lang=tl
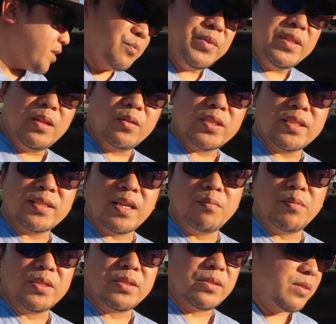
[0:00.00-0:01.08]
So binili ko sa,
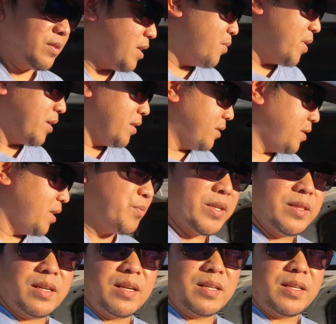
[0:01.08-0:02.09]
sa Amazon habang siyempre